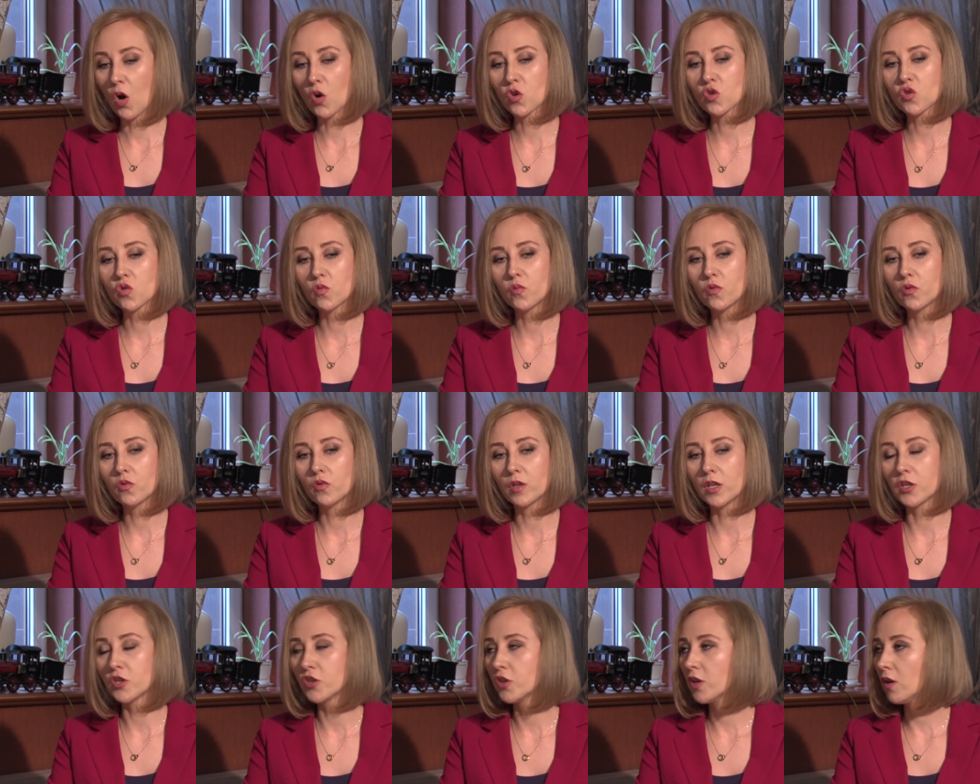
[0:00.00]
Y, osób,
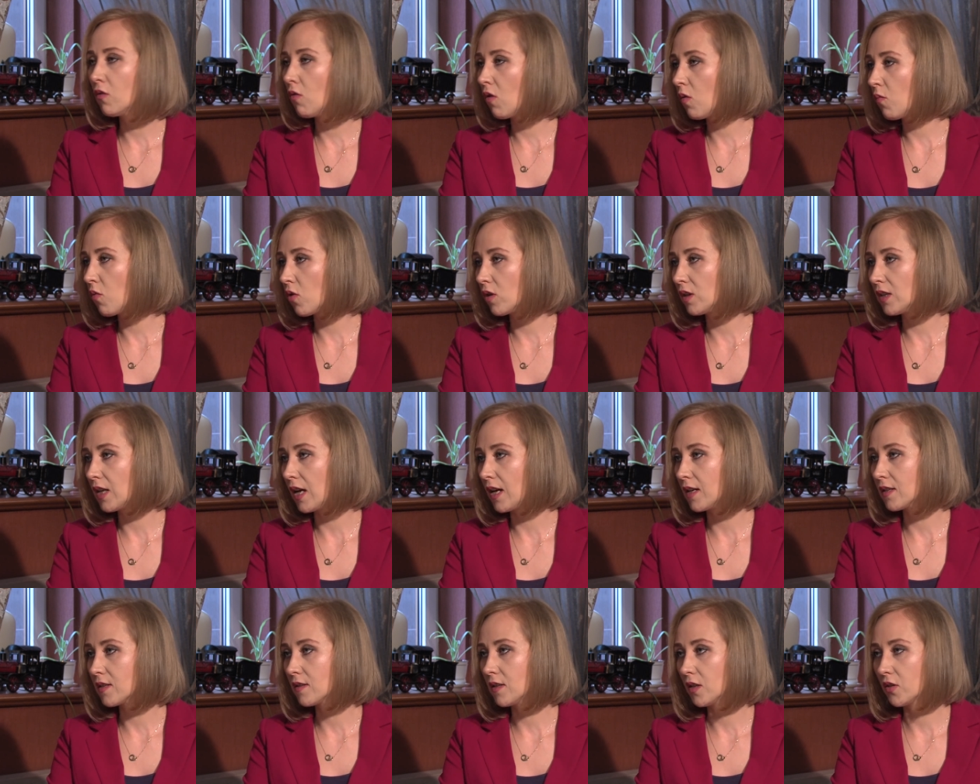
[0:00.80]
które żyją obok
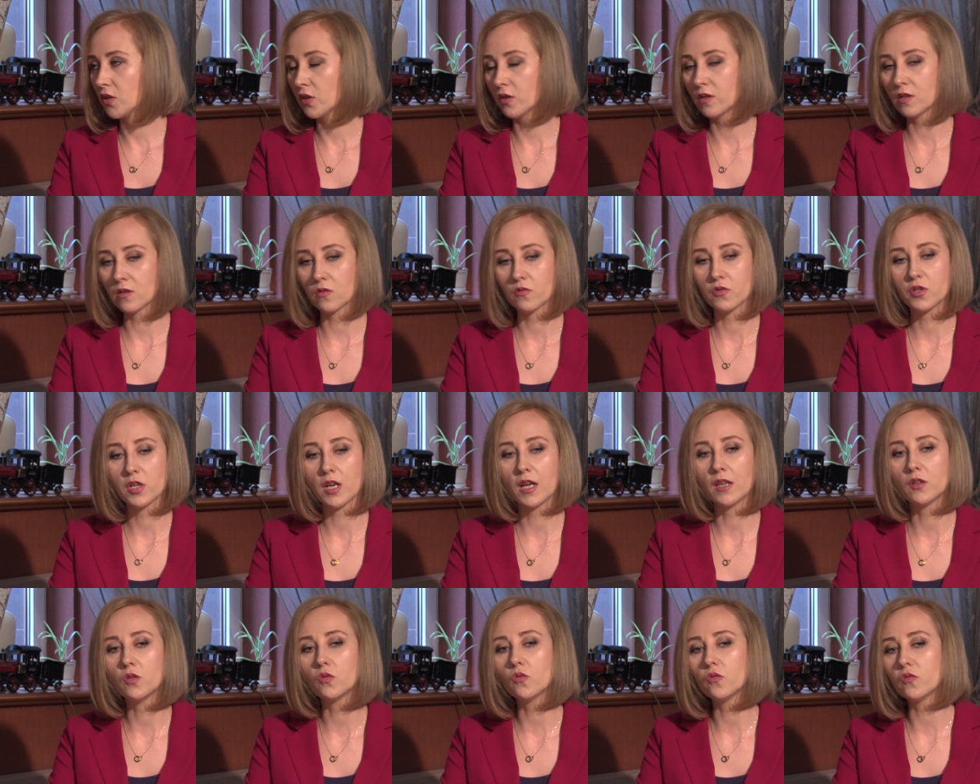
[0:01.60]
nas, naszych
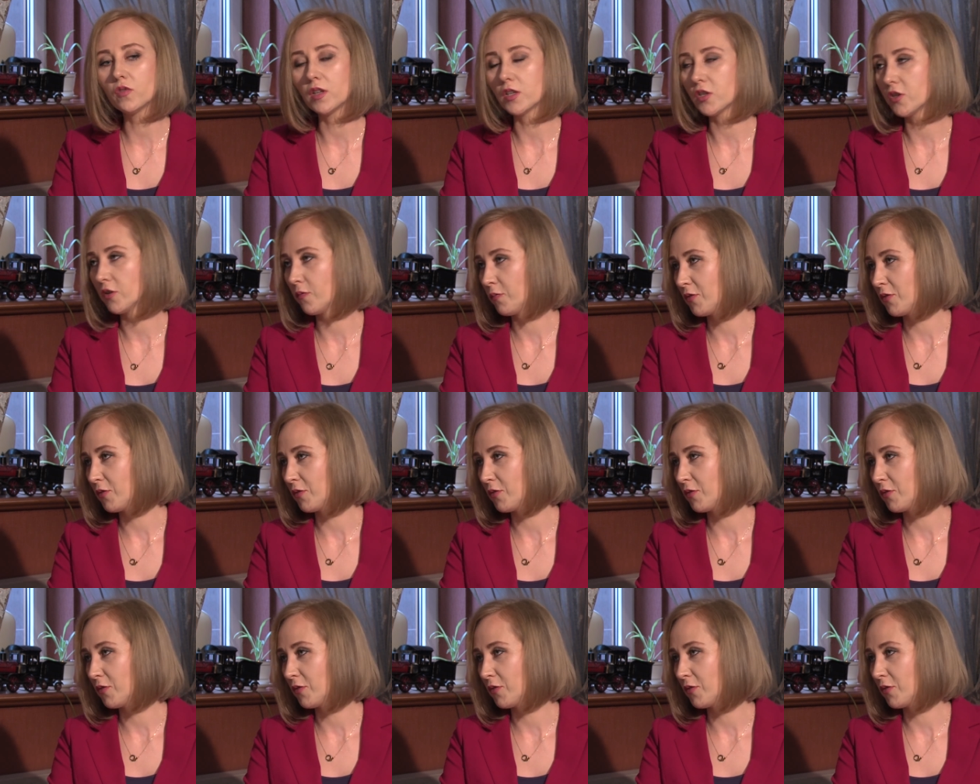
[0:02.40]
sąsiadów, naszych